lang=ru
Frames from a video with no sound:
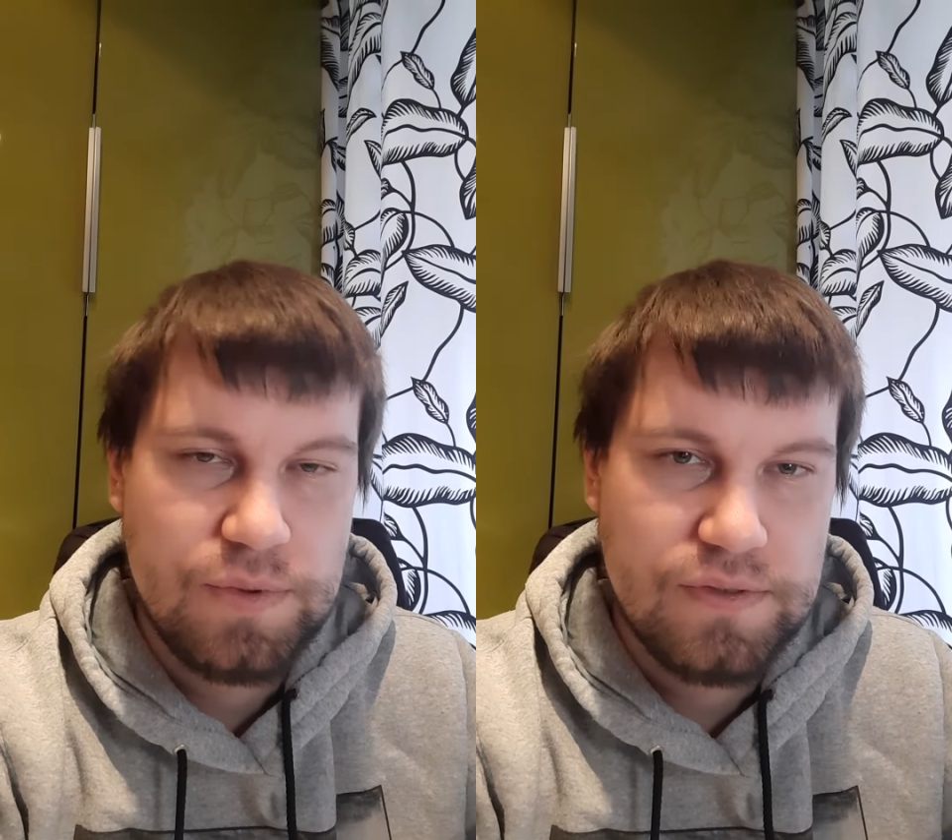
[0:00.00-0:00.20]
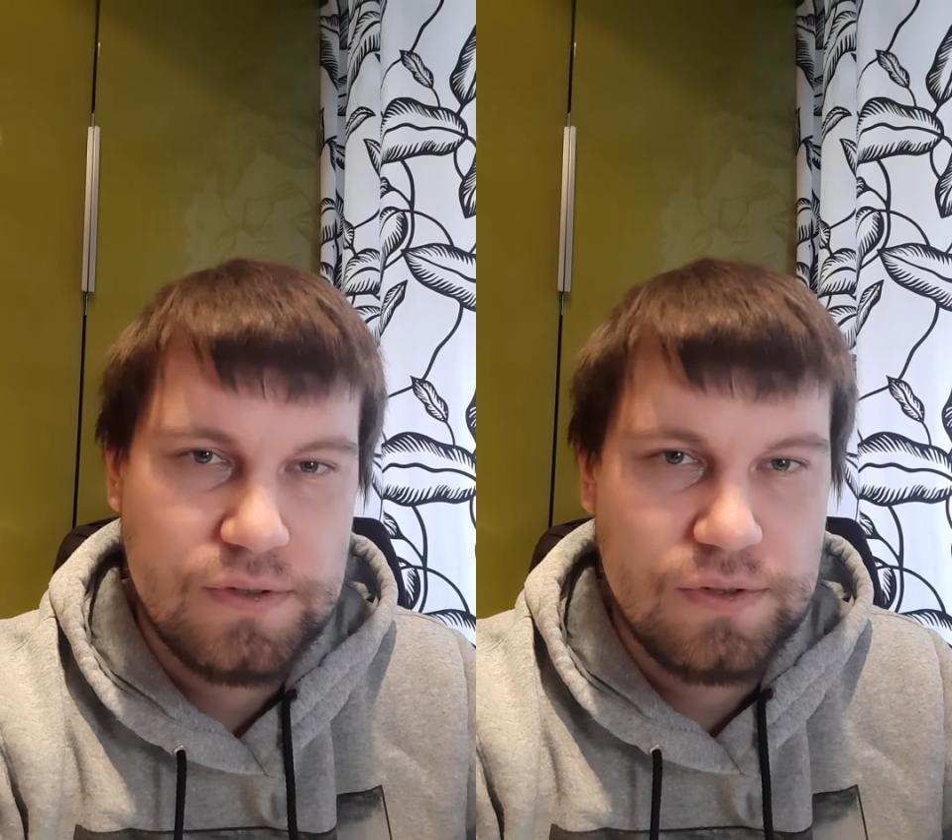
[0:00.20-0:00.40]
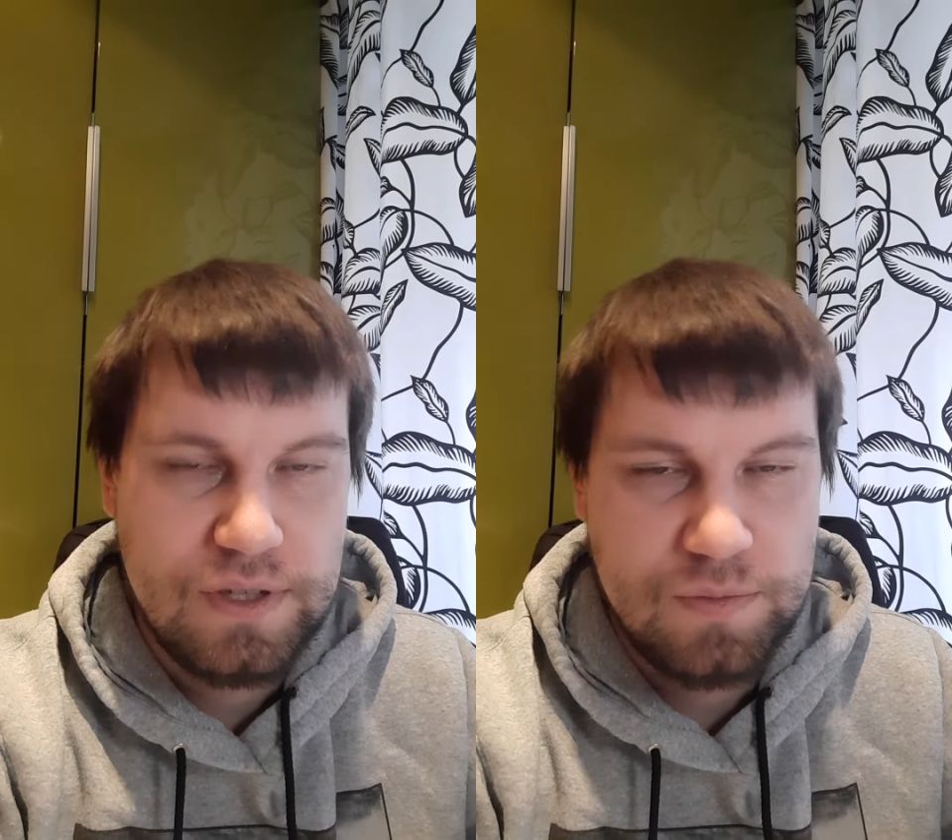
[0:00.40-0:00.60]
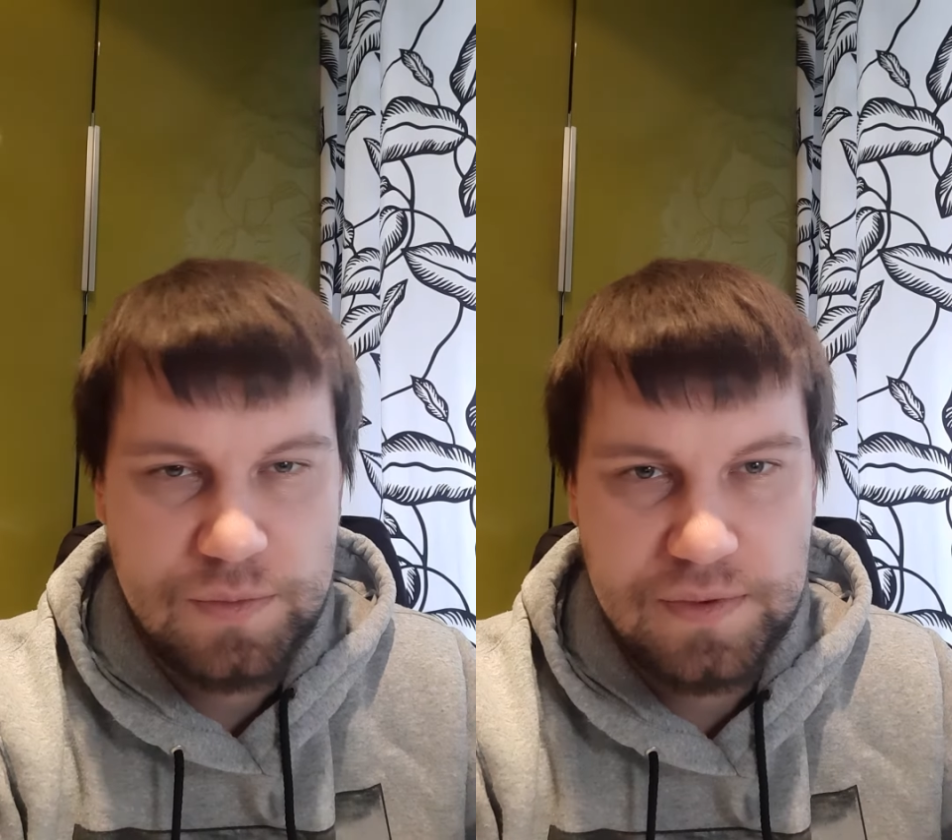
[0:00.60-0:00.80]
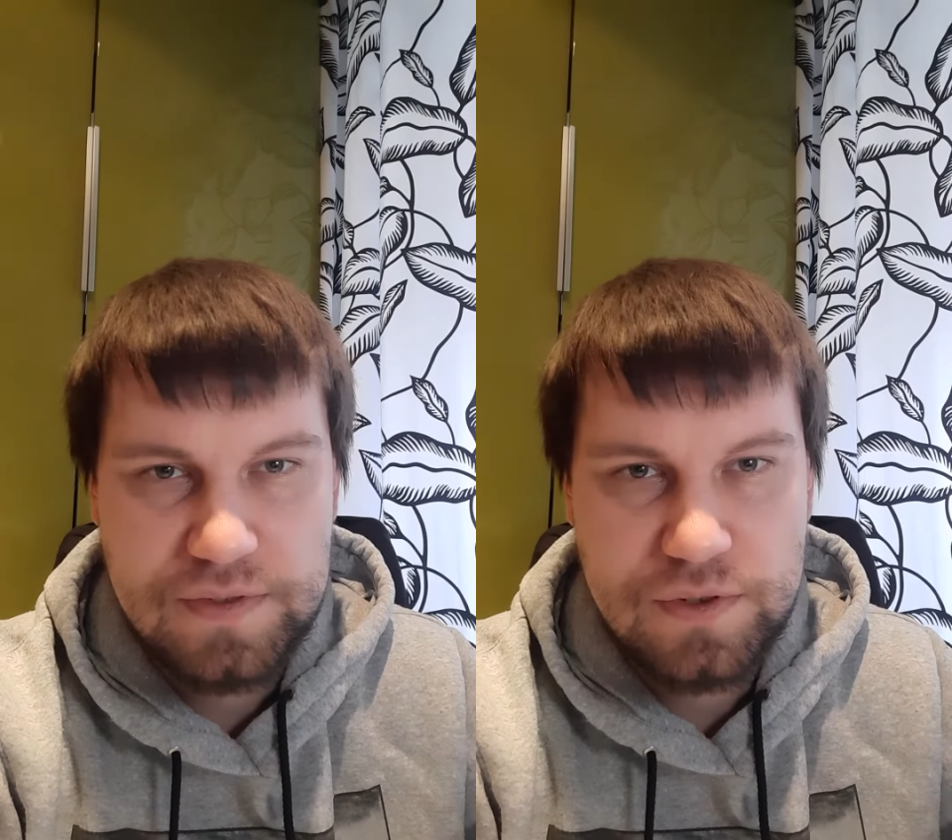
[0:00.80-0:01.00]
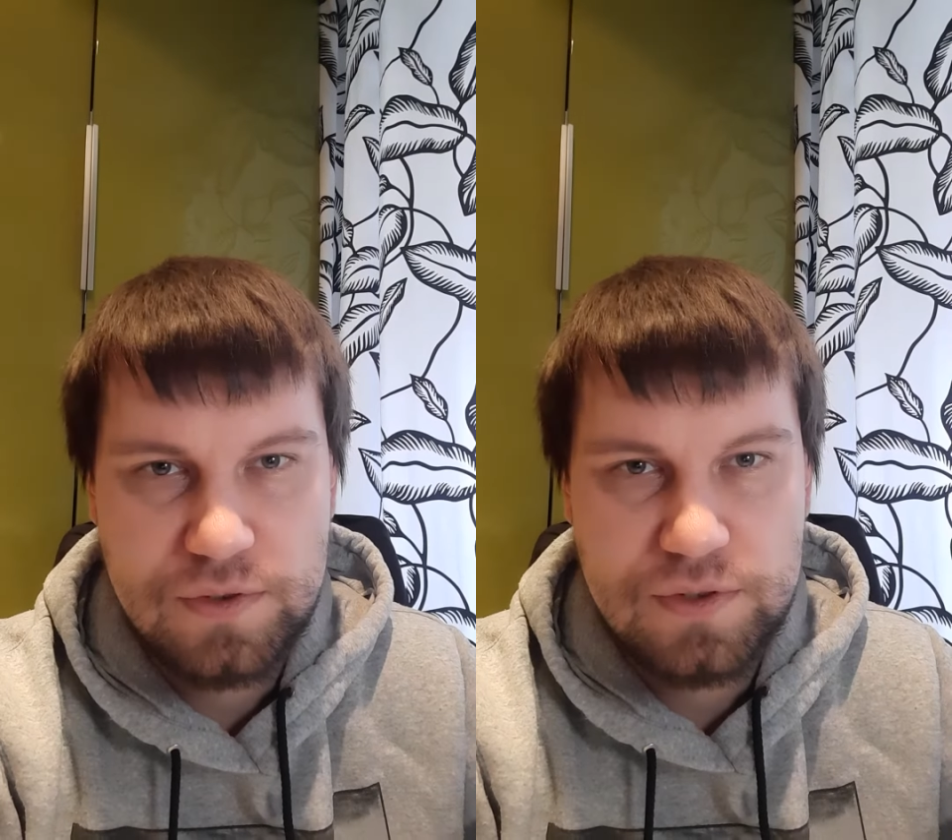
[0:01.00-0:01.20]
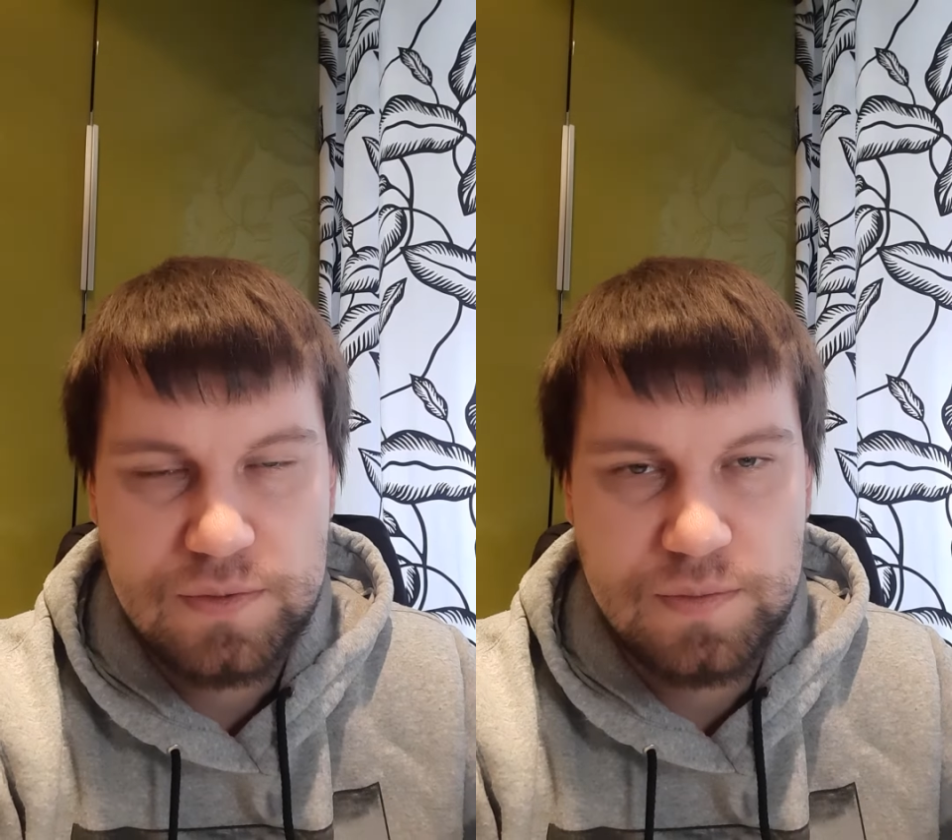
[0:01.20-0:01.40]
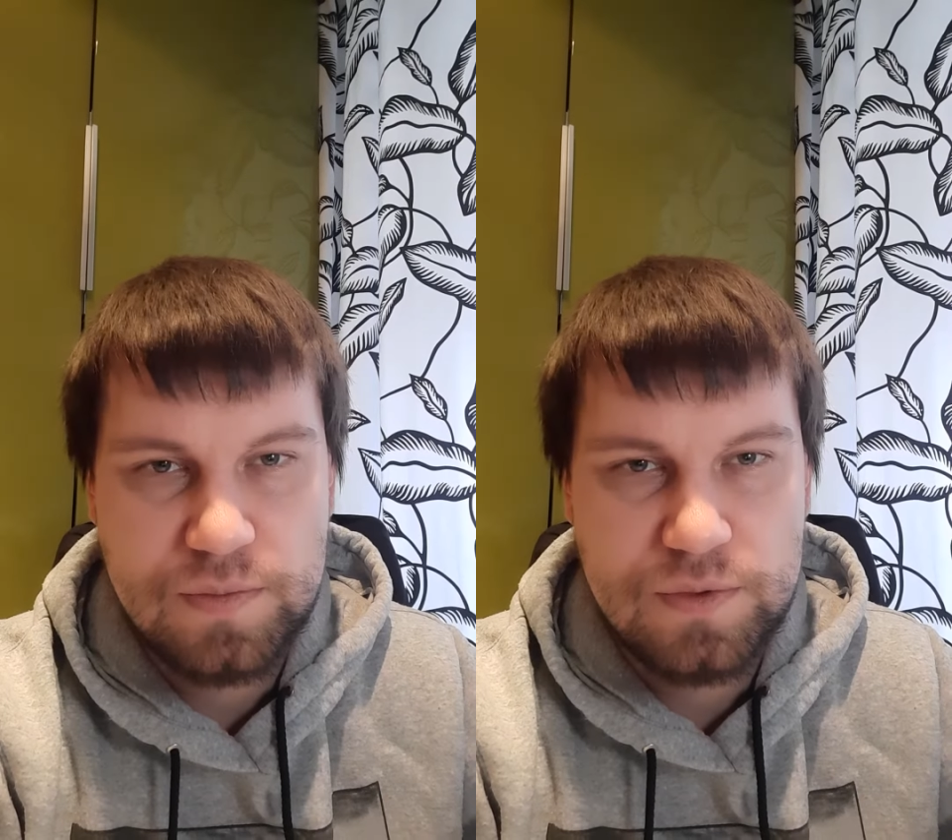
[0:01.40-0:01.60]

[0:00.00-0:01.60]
повезло, ему повезло, то есть